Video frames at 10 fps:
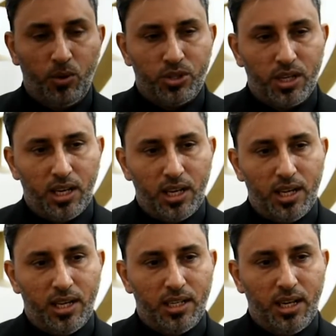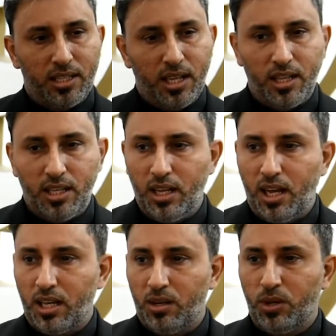وإن شاء الله ليس هذه
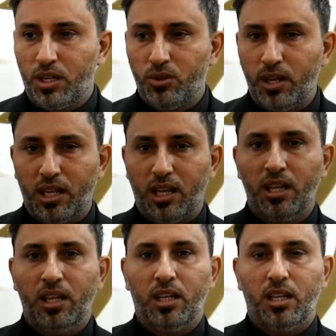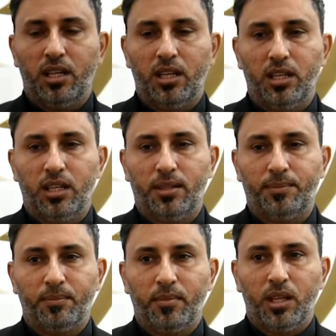آخر الورش هناك
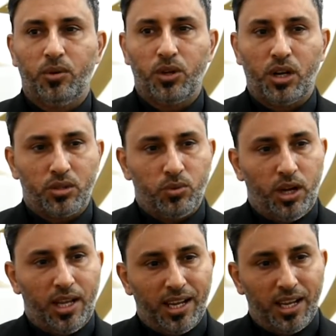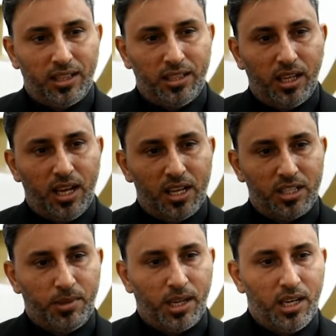ورش وحلقات
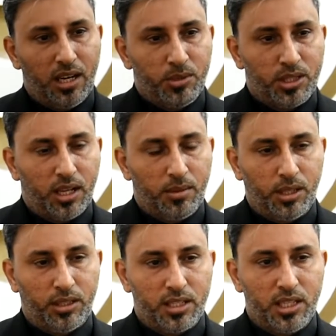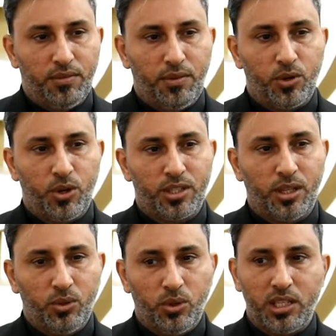نقاش من خلال المختصين في فروع
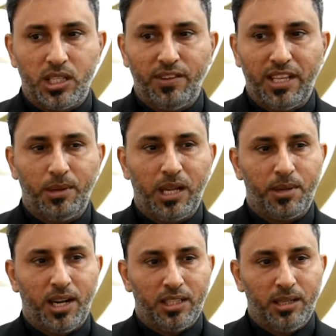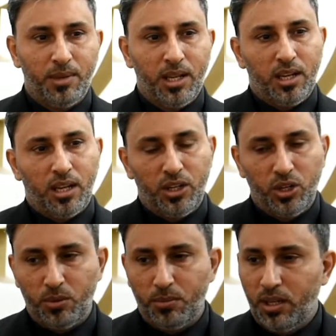الصندوق للاستفادة من خبراتهم
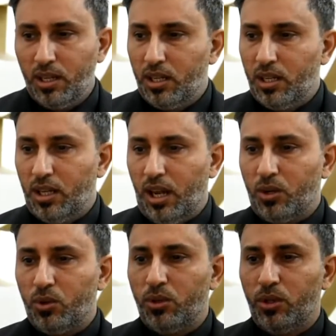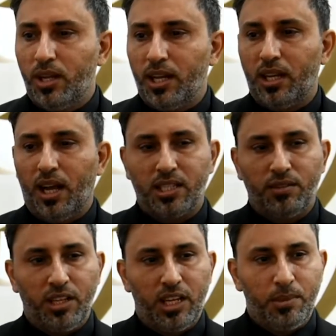اليوم آه، حيكون هناك
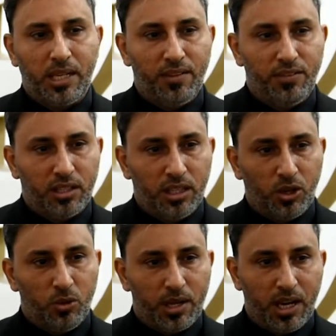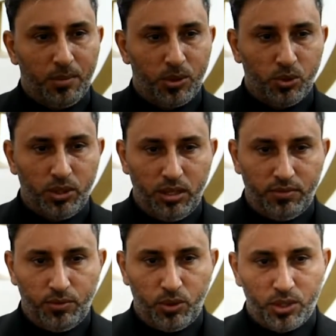عصف ذهني من كافة الخبراء الموجودين
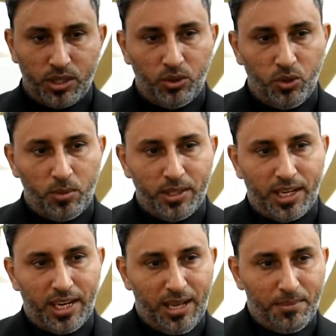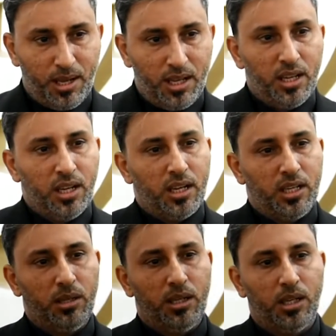في فروع الصندوق والإدارة العامة
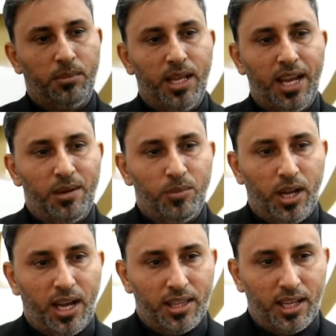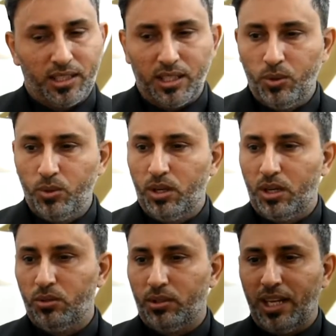لإبداع ملاحظات أو
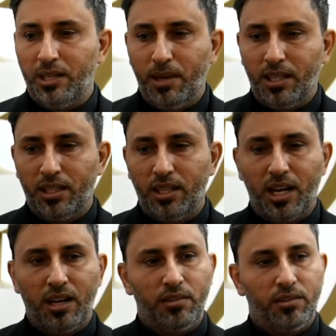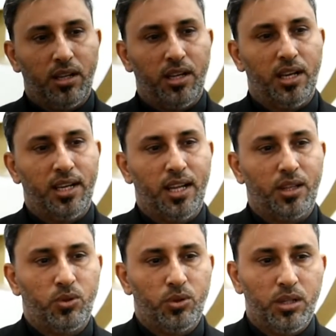أو تعليمات نرى آه، أنها
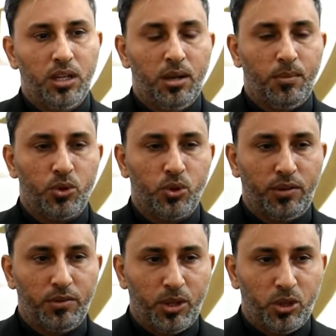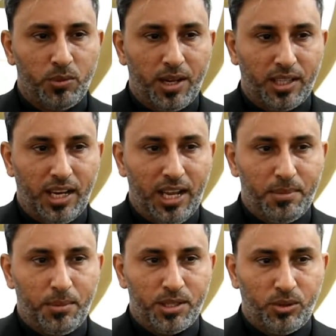تكون موجودة في منظومات
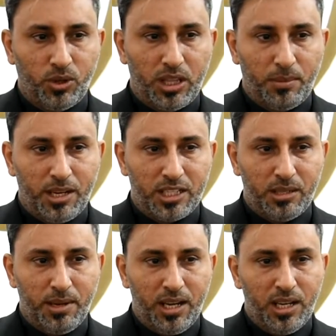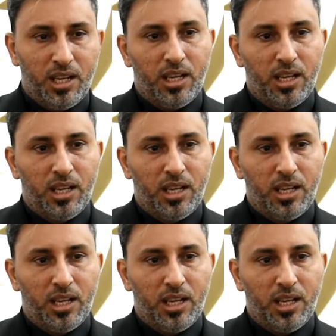العاملة بصندوق الضمان الاجتماعي